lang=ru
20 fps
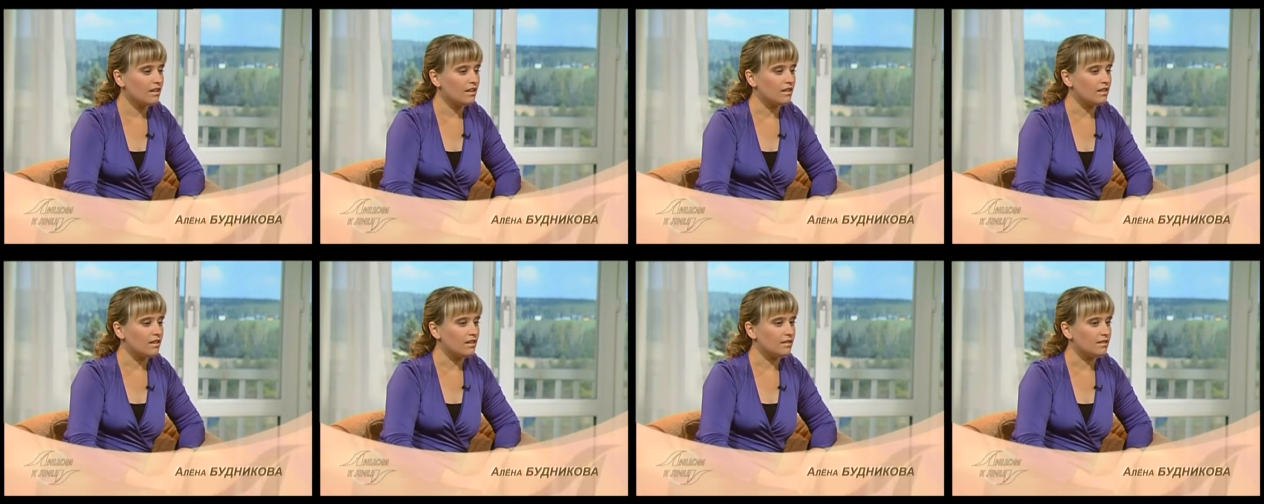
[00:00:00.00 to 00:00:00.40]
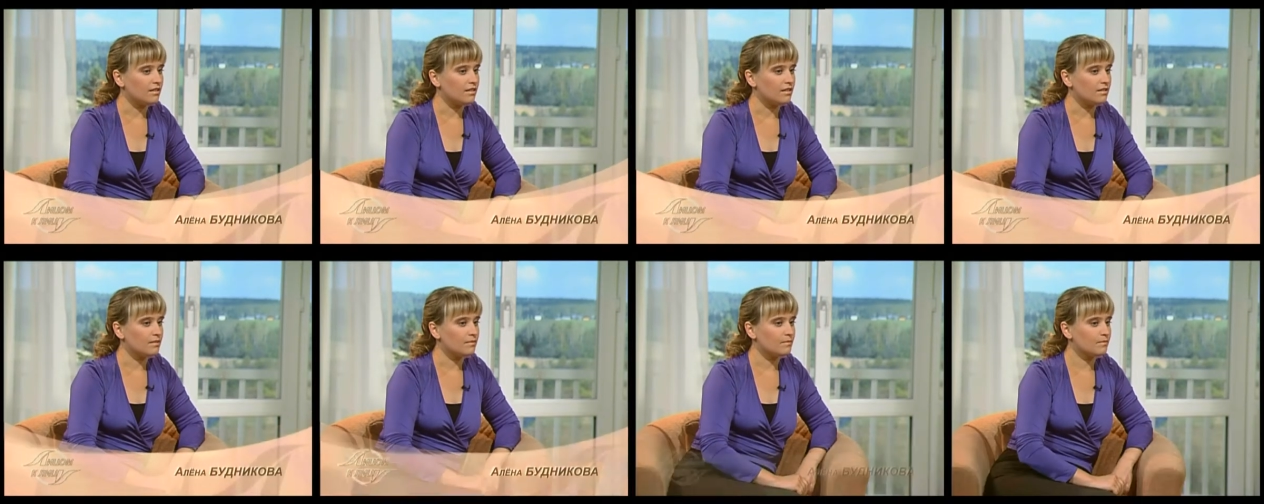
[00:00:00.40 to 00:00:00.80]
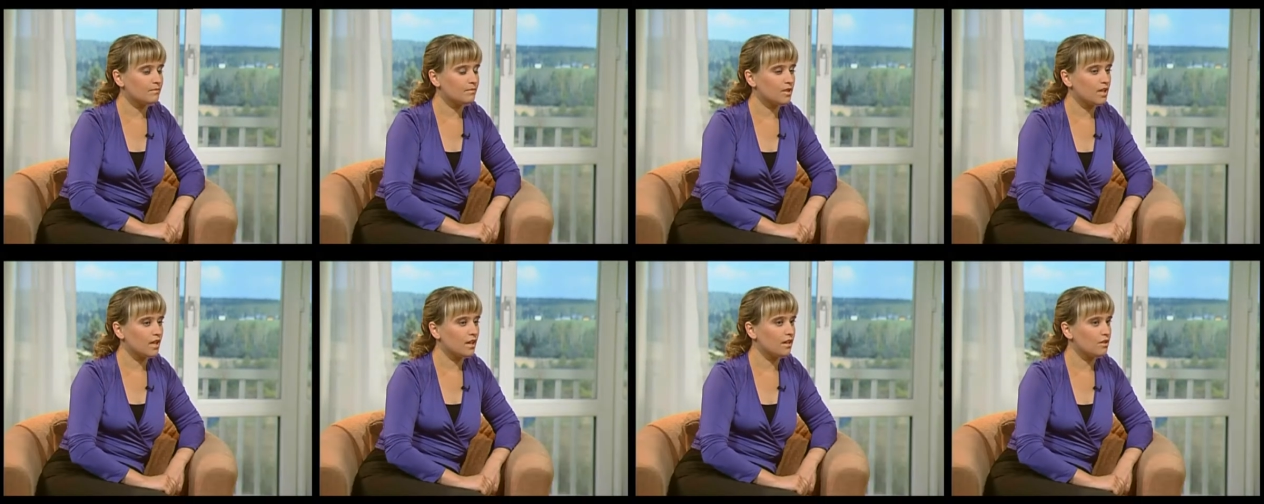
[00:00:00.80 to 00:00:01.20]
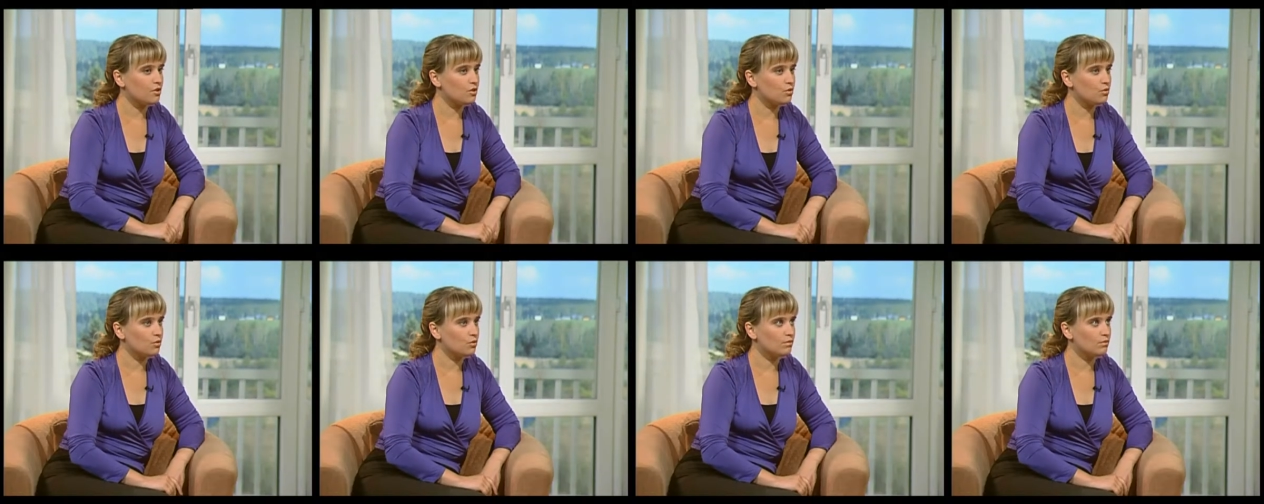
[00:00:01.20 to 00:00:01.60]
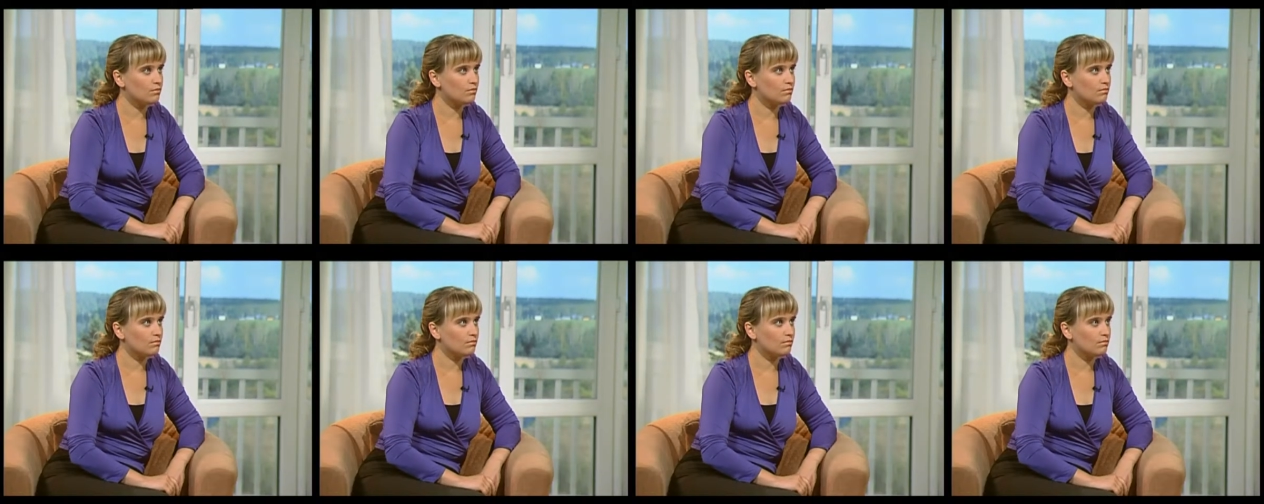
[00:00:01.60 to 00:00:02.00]
И я хочу
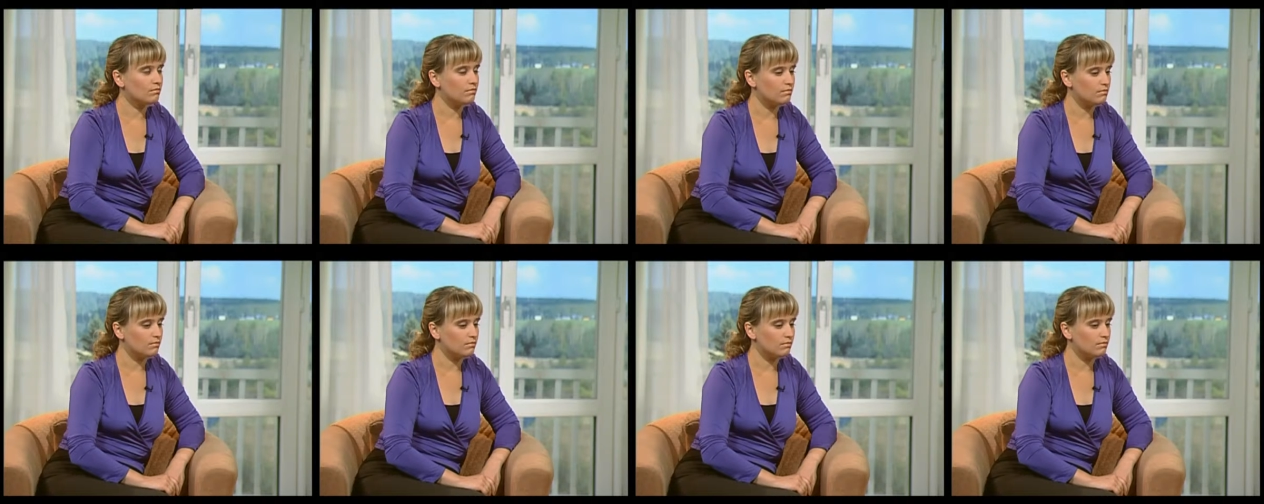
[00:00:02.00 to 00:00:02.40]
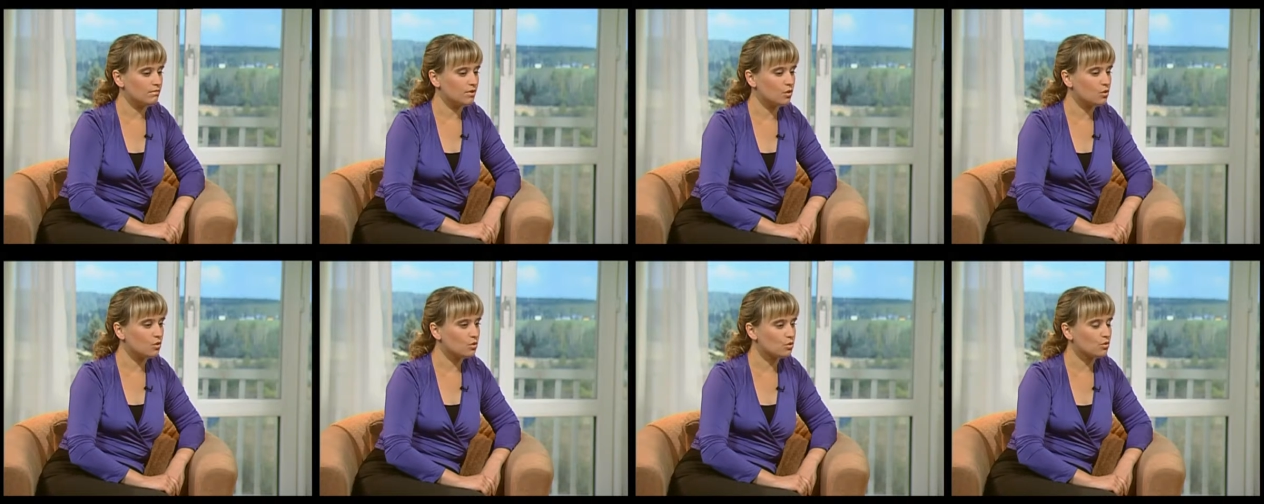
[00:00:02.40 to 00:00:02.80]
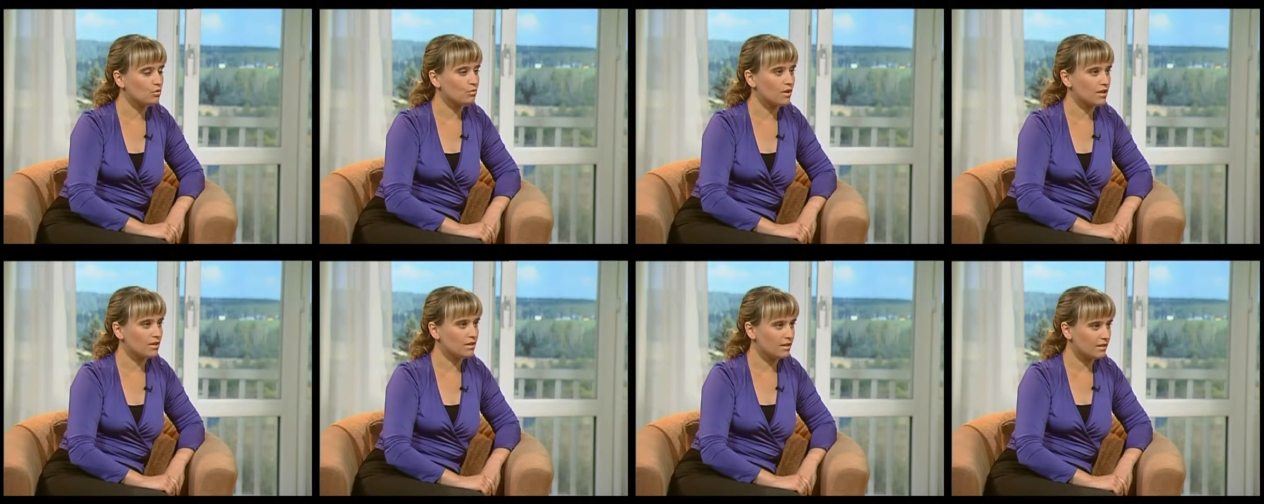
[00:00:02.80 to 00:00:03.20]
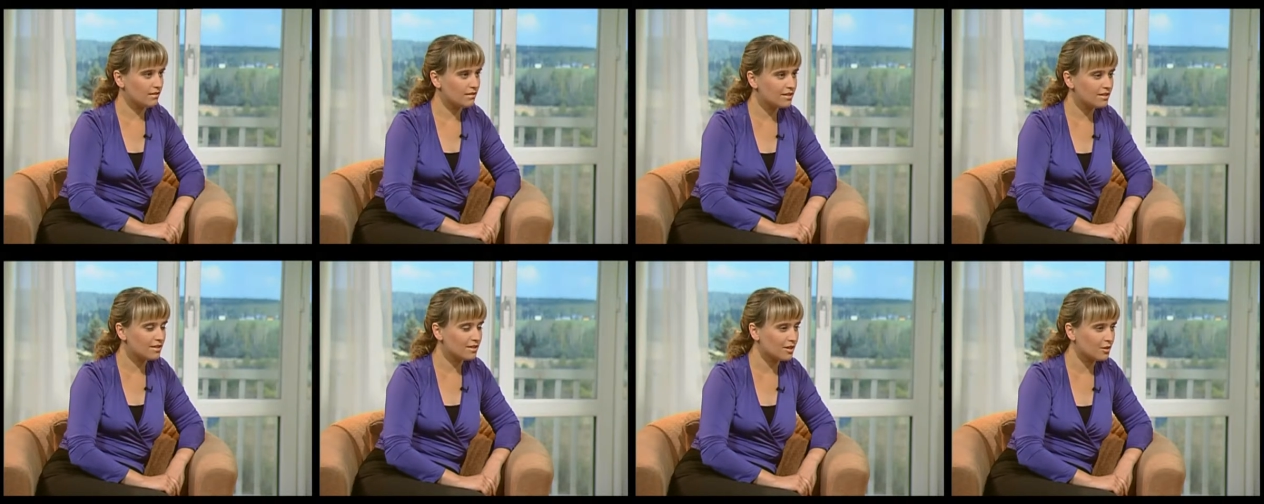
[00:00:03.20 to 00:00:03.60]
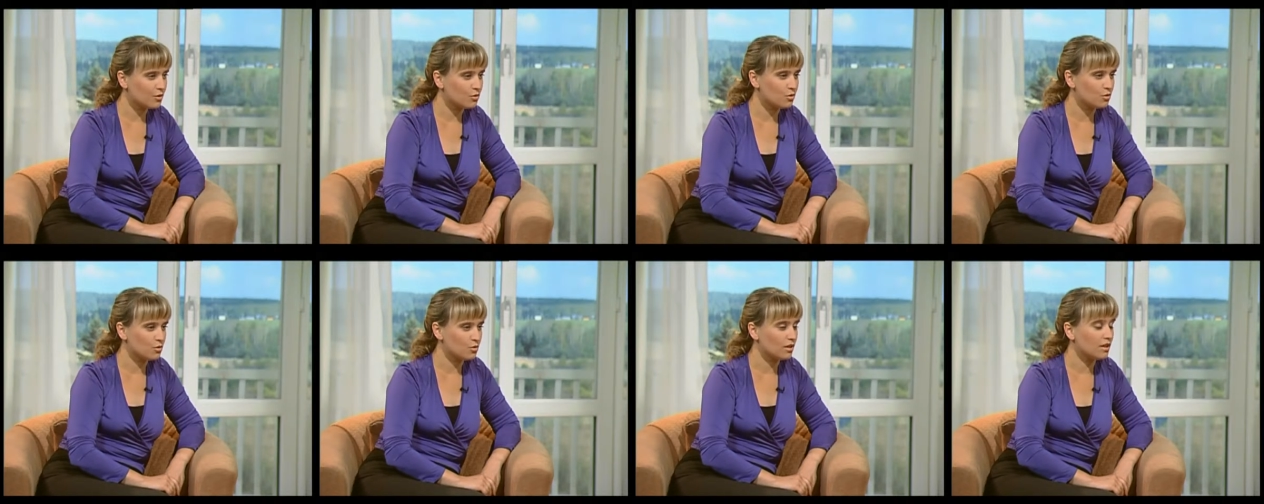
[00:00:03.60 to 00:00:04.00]
не то чтобы оставаться
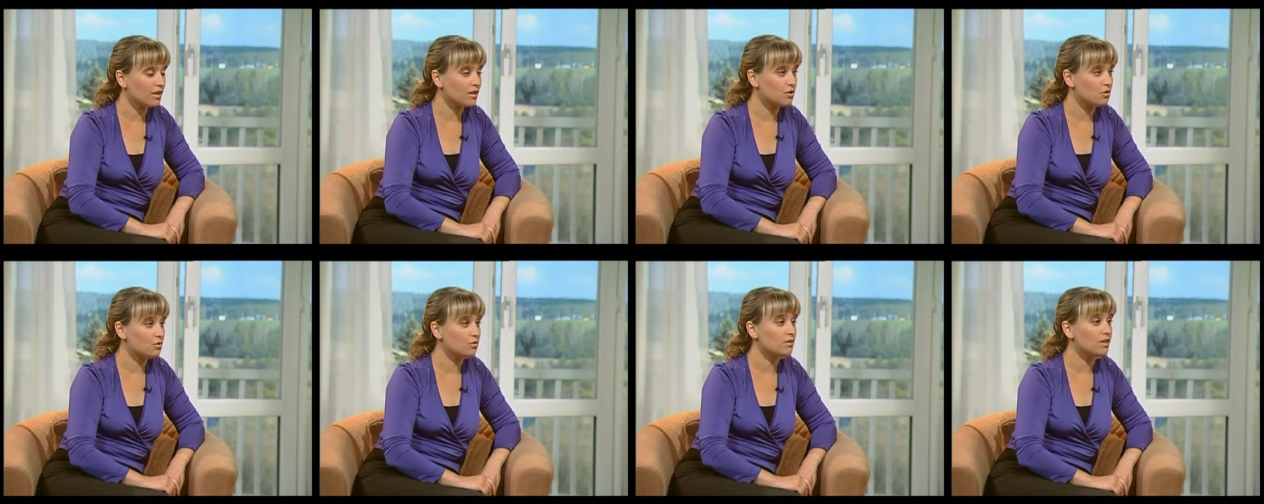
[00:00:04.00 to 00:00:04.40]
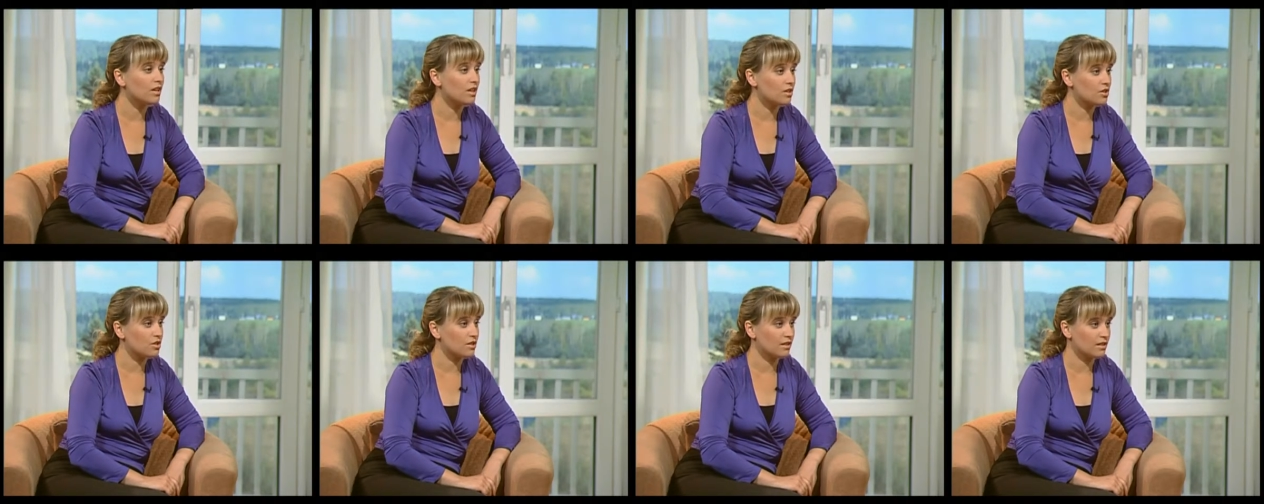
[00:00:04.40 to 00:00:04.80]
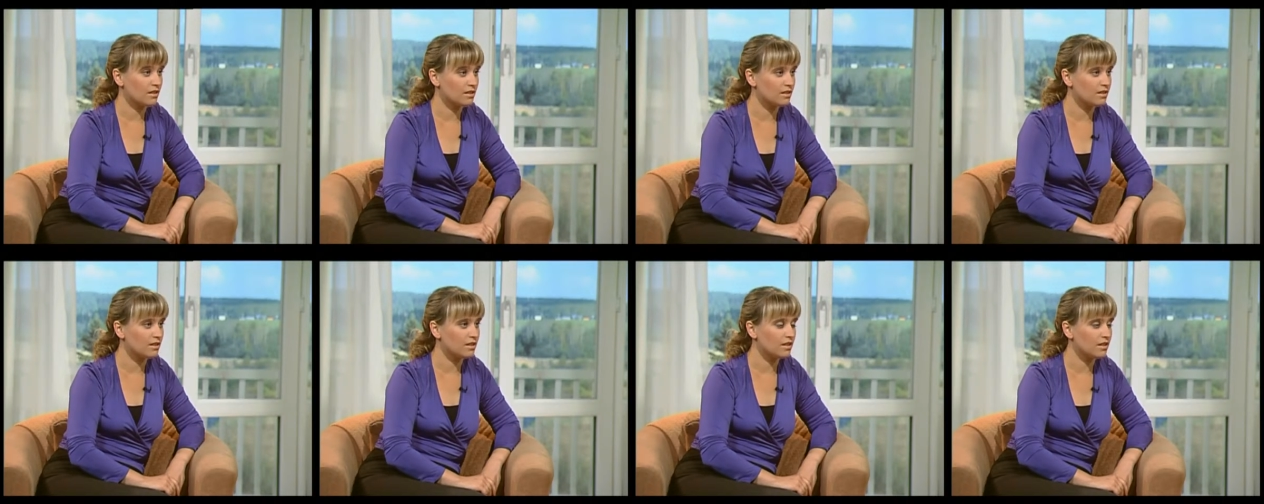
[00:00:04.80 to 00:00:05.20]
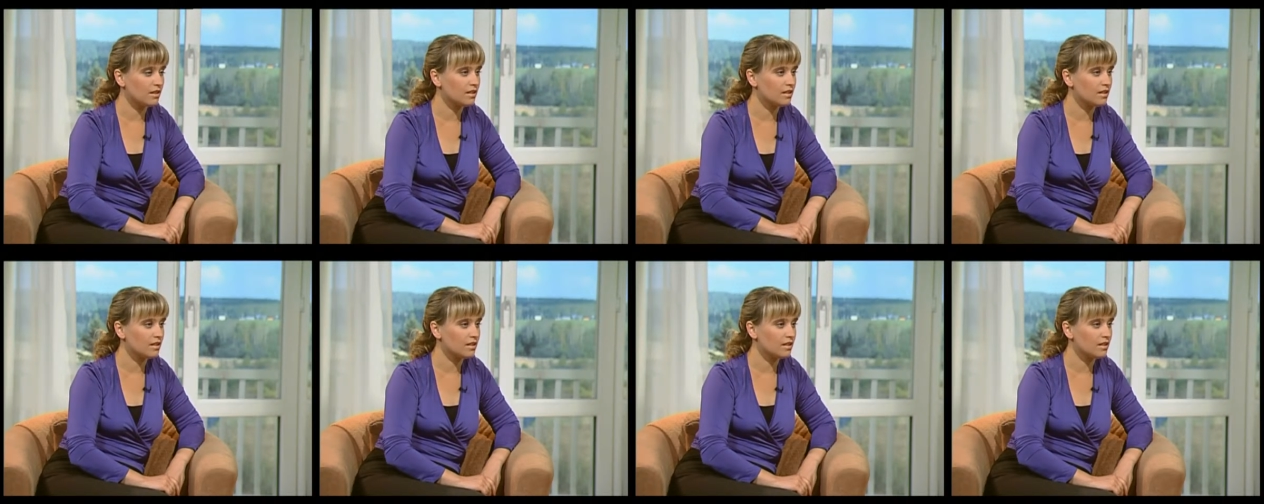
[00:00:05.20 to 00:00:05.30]
такой же, но я хочу и дальше расти.